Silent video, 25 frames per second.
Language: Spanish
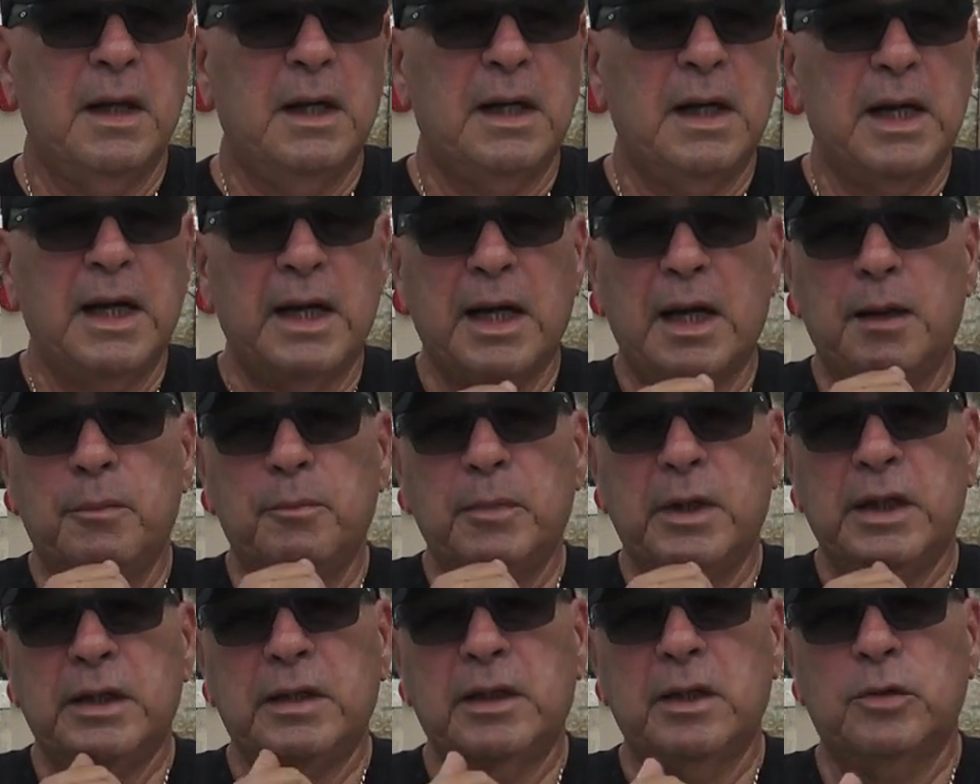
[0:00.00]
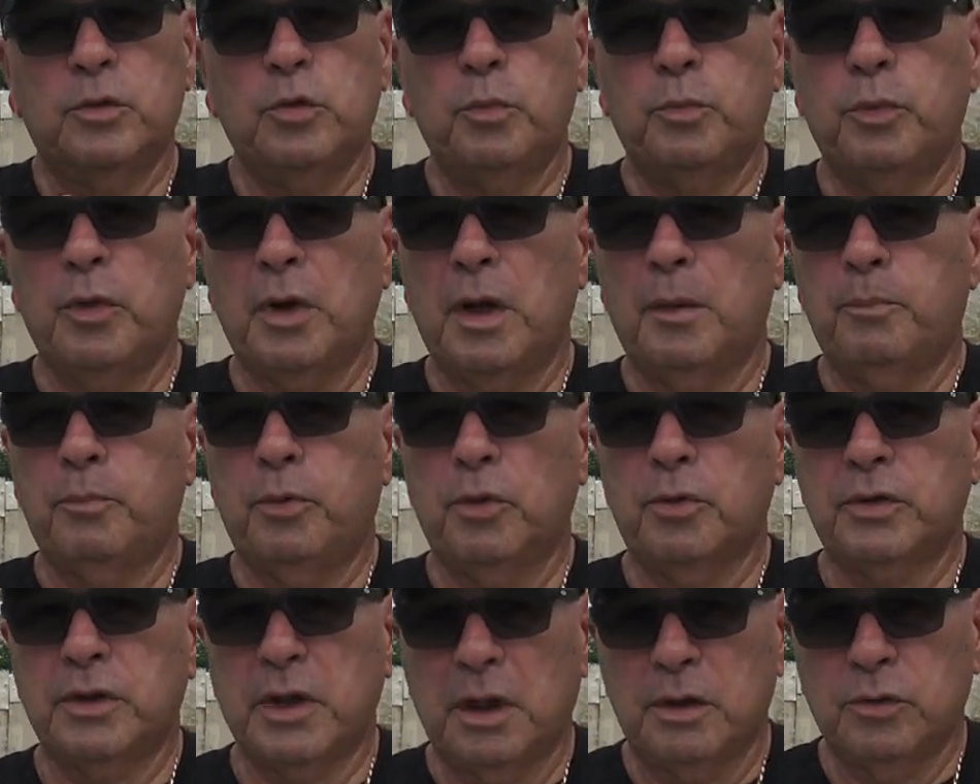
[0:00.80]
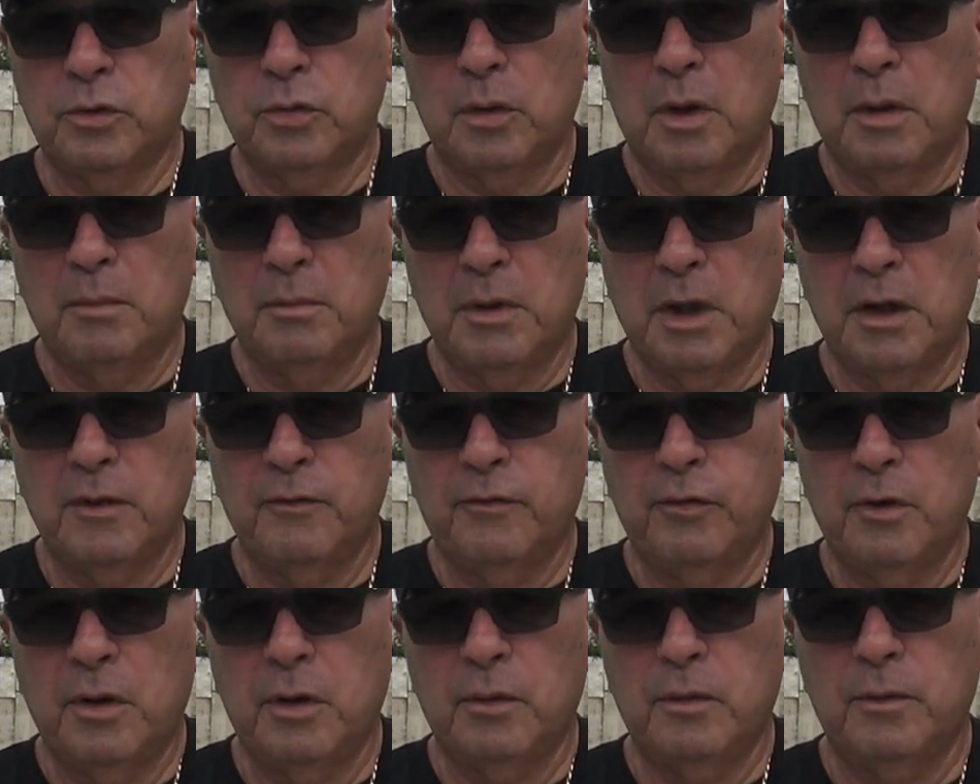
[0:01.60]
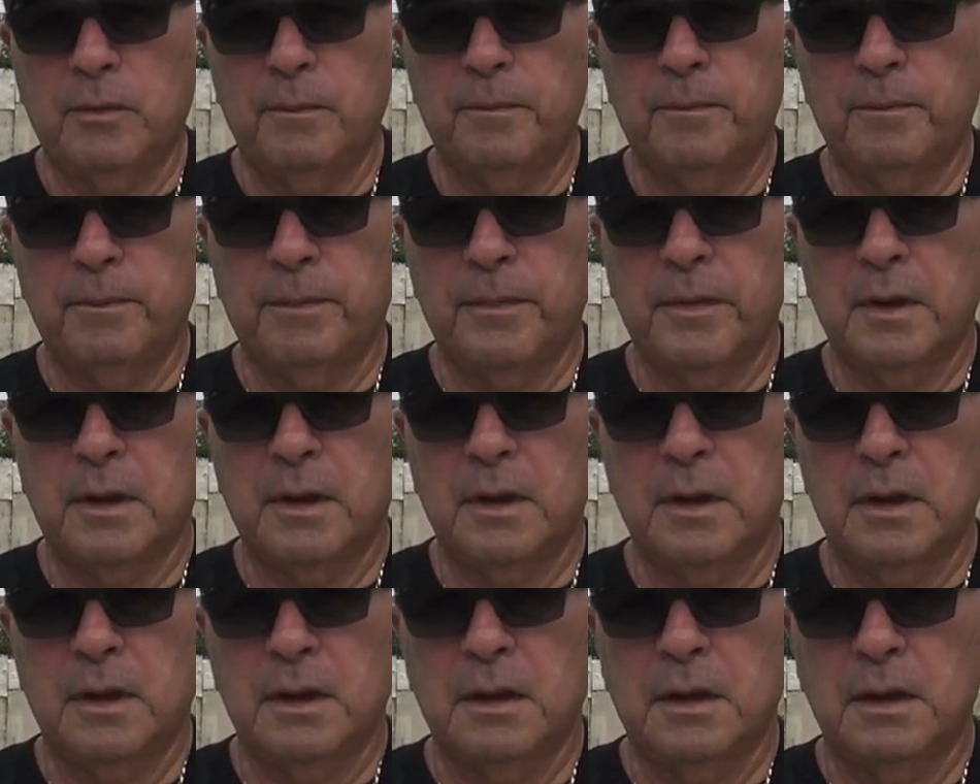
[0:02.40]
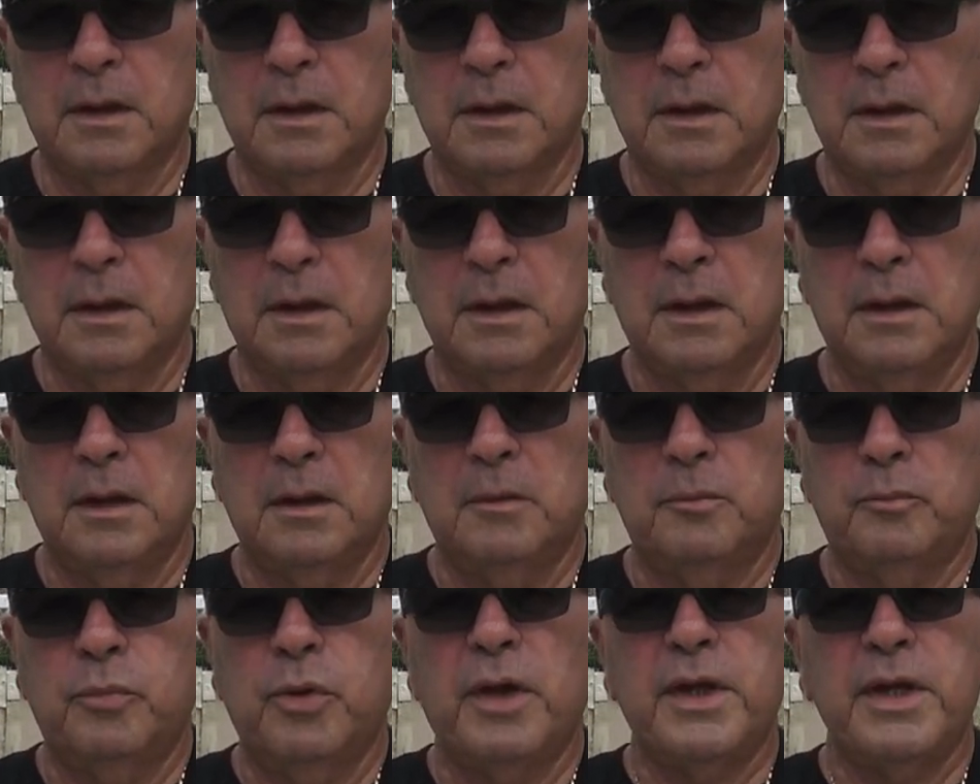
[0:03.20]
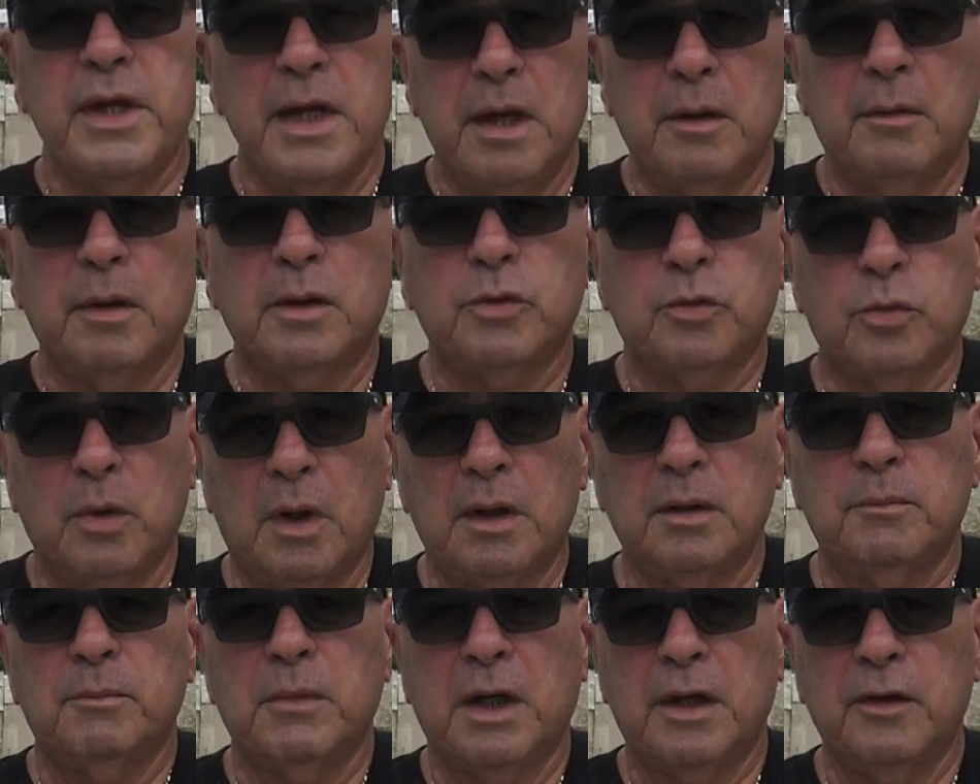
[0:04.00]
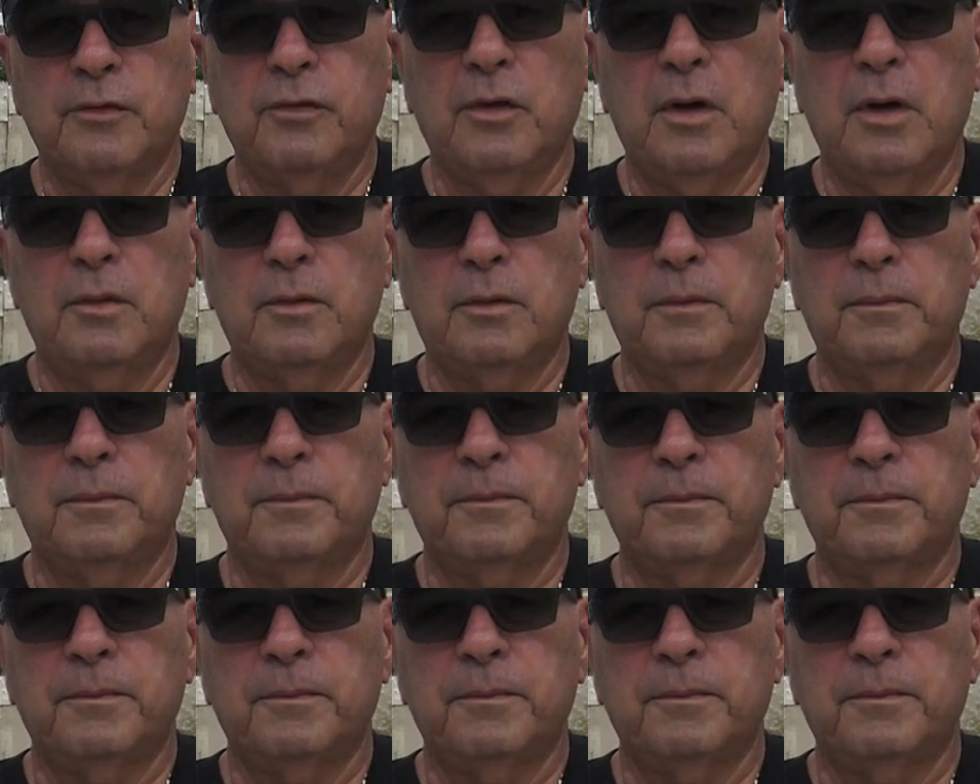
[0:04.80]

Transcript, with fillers: legalmente tú puedas portar tu arma de fuego, pues lleva tu arma de fuego.